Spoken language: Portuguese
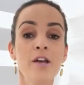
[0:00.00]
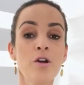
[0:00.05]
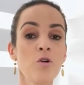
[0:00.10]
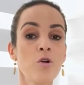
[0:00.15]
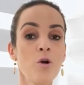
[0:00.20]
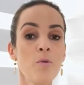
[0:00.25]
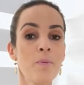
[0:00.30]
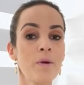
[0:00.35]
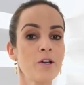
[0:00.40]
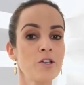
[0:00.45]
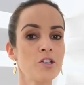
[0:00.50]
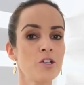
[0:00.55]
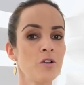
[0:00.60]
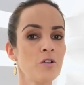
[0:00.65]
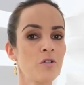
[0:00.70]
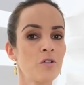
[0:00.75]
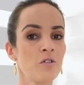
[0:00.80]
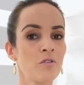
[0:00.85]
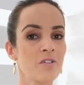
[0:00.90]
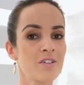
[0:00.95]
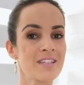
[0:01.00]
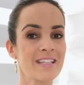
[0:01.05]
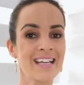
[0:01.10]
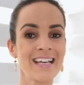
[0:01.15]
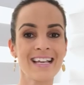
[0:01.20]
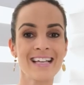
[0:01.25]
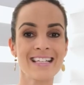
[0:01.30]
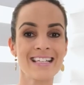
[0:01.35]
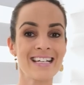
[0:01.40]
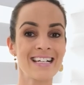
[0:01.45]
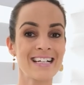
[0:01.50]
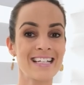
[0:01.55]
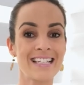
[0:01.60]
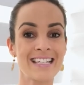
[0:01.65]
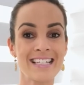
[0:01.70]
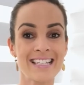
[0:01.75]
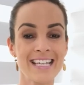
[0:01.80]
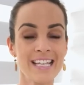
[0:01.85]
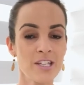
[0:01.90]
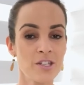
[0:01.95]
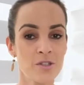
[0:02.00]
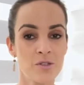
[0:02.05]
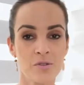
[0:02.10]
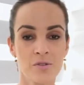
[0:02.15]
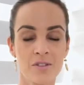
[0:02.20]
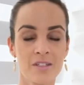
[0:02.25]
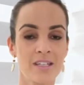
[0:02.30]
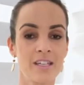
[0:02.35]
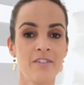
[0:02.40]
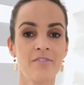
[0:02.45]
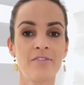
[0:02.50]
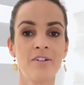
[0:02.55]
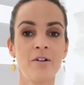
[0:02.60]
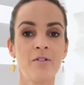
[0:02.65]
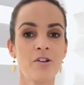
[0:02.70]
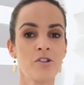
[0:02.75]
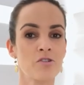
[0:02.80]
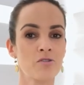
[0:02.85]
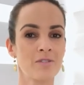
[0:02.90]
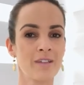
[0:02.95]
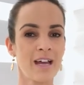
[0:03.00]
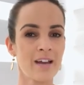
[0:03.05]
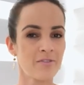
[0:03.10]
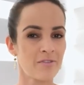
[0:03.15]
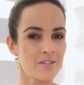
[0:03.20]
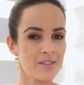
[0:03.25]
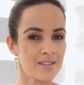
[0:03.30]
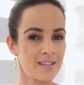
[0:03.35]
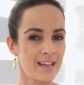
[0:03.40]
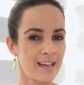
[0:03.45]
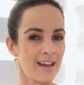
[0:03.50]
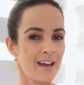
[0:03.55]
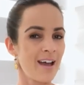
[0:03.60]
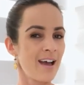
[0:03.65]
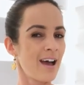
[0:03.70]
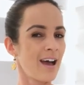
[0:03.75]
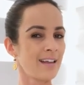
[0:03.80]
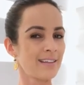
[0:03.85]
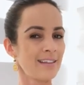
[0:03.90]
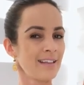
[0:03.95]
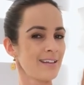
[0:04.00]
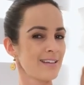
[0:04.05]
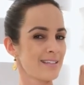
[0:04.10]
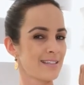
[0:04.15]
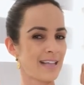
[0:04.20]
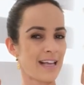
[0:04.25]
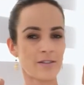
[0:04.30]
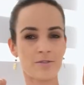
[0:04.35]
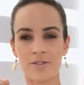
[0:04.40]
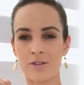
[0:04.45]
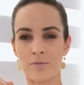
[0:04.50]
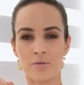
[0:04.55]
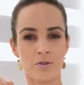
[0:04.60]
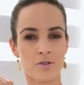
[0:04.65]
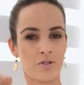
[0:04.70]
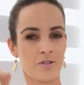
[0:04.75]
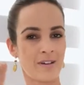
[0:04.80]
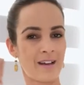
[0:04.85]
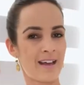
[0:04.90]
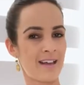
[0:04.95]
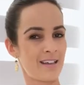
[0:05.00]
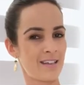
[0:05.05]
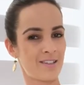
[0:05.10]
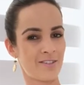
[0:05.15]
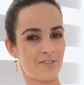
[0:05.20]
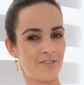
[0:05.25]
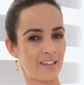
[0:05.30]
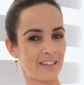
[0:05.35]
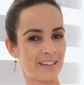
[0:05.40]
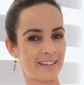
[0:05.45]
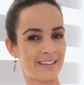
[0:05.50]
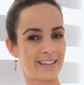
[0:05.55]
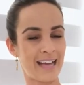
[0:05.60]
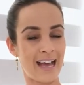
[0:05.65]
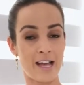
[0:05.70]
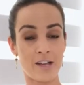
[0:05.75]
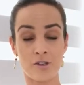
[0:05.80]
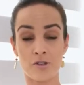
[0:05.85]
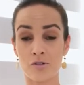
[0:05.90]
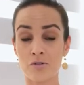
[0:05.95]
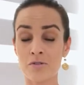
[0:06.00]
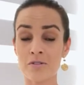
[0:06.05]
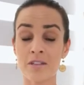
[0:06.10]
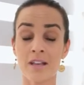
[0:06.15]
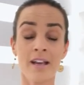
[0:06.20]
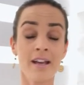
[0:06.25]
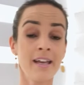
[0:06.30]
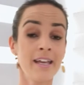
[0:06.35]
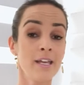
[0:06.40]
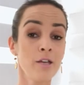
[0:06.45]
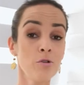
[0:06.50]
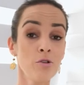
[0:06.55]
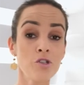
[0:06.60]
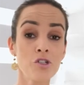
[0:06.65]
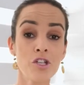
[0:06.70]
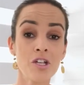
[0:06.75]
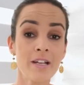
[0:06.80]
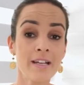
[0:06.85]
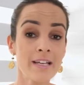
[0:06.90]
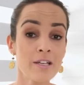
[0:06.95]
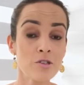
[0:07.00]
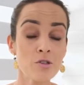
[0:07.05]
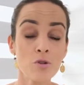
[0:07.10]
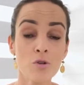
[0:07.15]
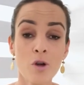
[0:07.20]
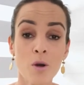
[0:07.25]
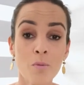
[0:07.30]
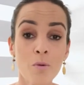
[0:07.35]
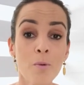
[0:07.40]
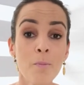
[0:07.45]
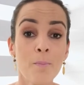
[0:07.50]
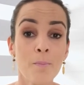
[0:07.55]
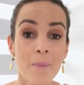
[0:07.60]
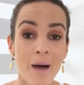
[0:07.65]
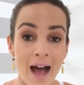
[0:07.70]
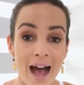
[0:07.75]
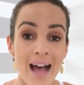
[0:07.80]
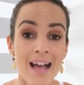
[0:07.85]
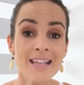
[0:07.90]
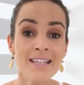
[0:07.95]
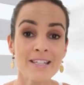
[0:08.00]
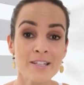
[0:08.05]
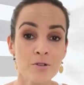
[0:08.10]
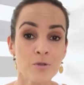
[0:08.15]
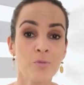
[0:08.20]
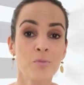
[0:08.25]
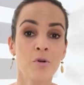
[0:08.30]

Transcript: eu compartilho com você exercícios que vão ajudar você a ter estados emocionais fantásticos e utilizo como base o